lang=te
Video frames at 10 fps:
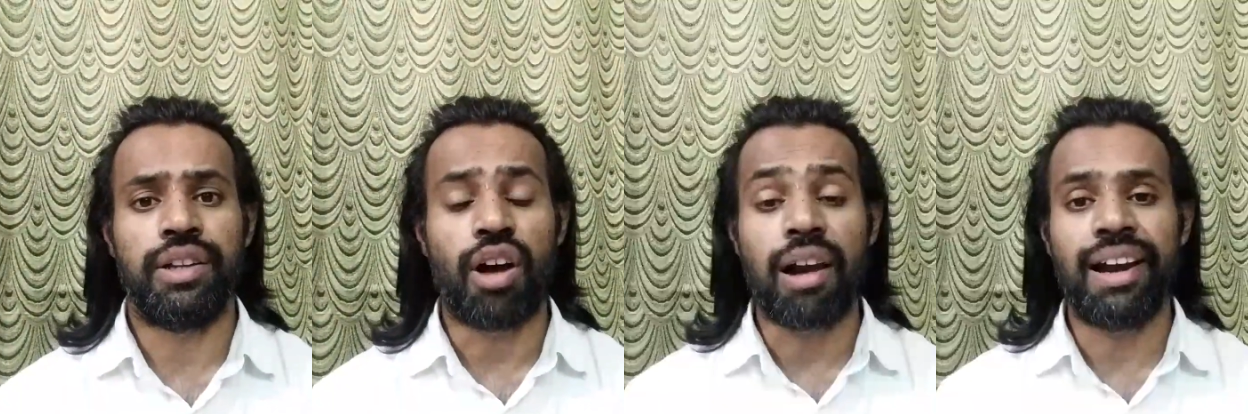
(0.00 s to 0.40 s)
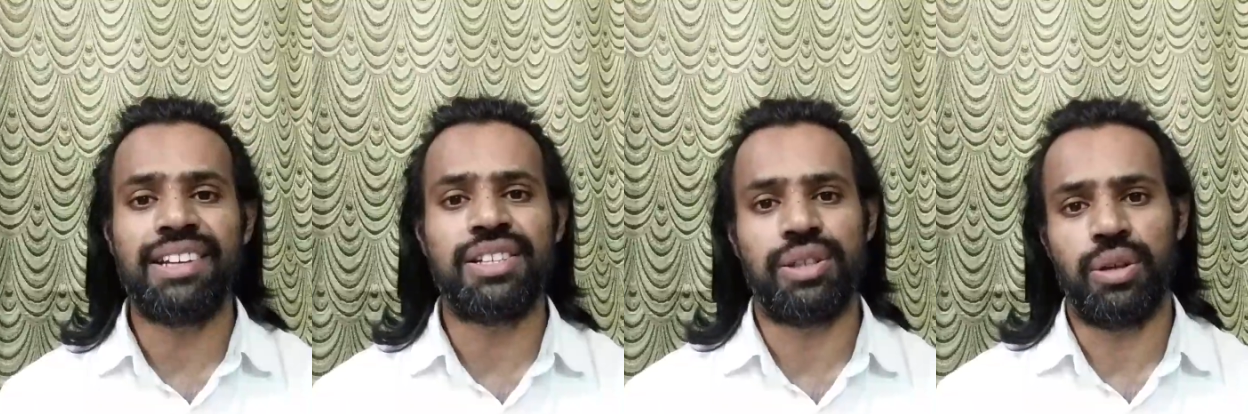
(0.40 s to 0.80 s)

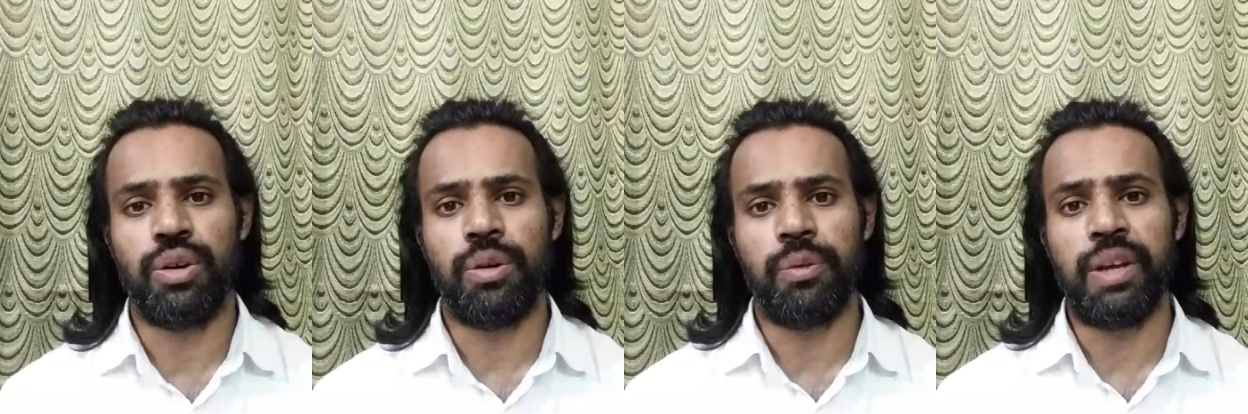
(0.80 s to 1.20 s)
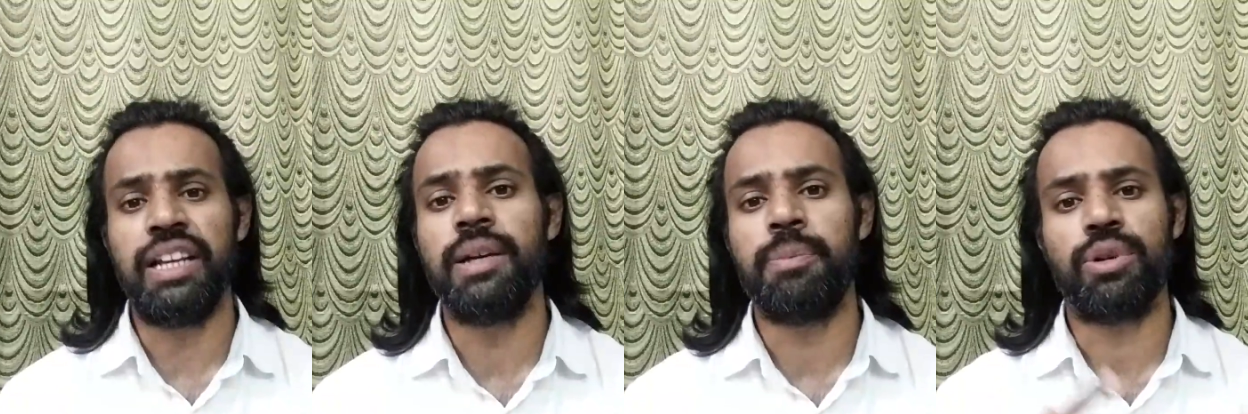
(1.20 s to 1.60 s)
నాలెడ్జ్తో
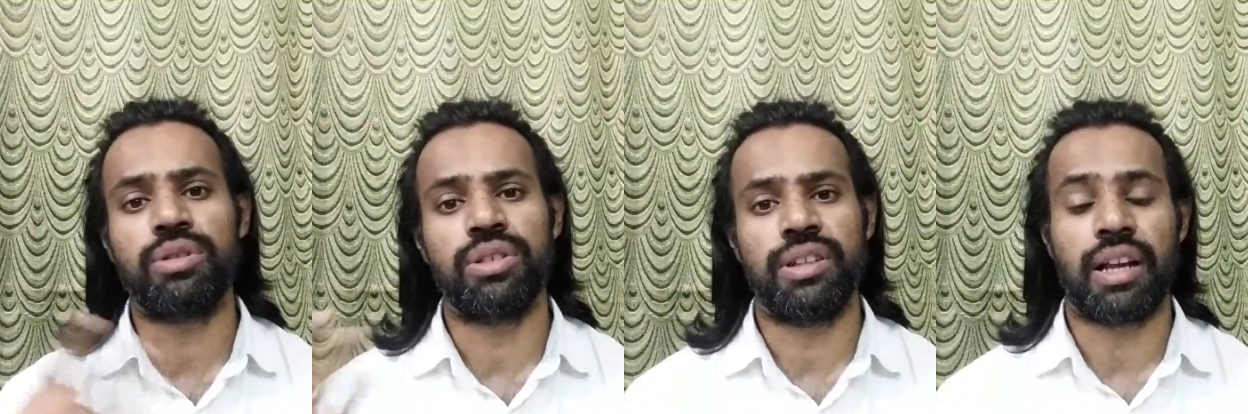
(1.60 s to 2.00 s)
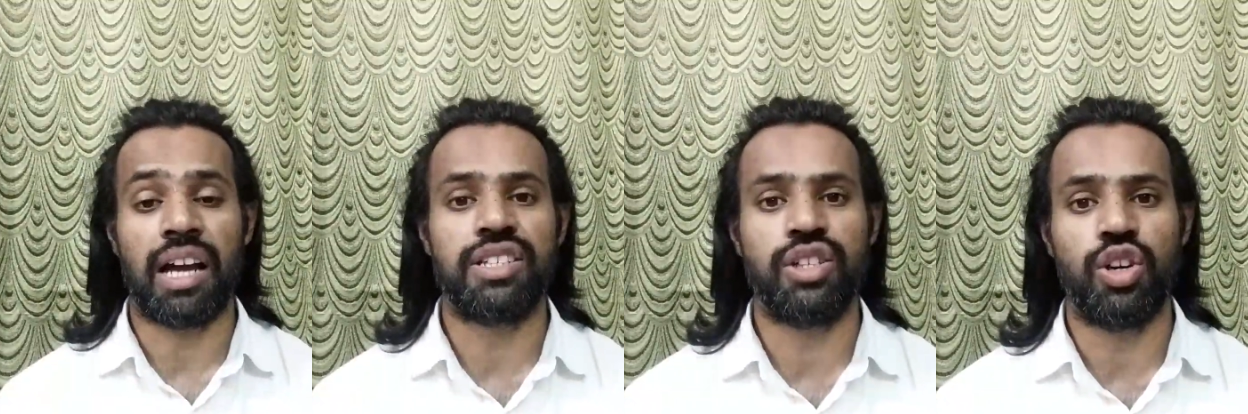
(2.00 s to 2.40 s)
వెలిగిపోతుంది
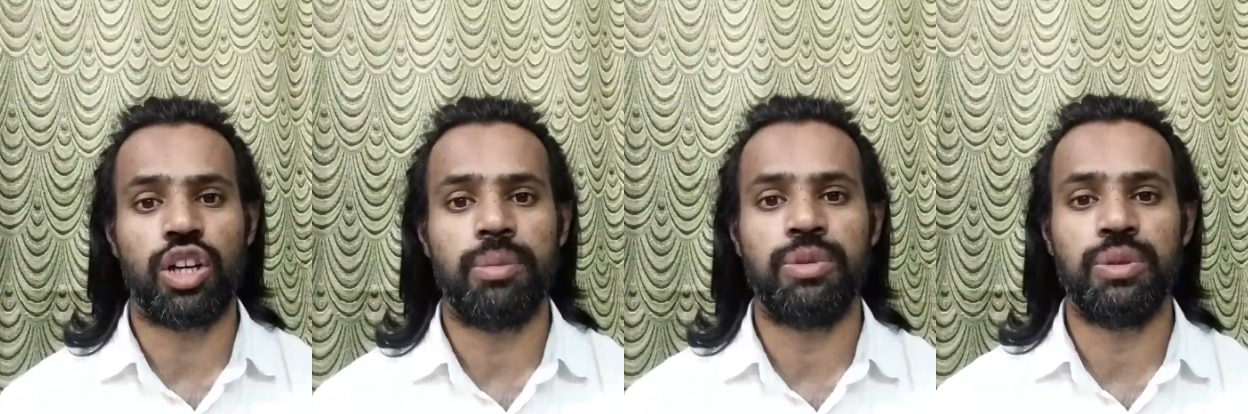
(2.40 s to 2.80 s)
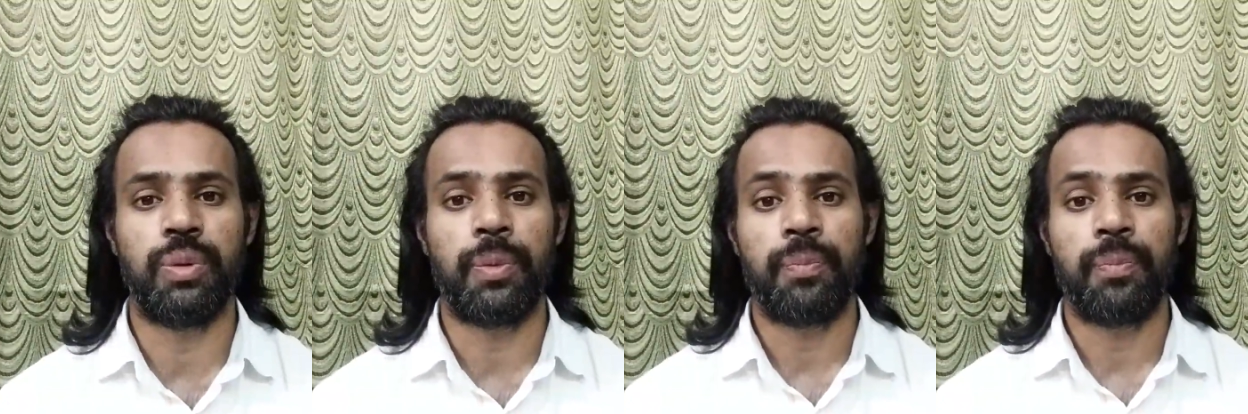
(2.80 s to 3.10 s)
రాజయోగము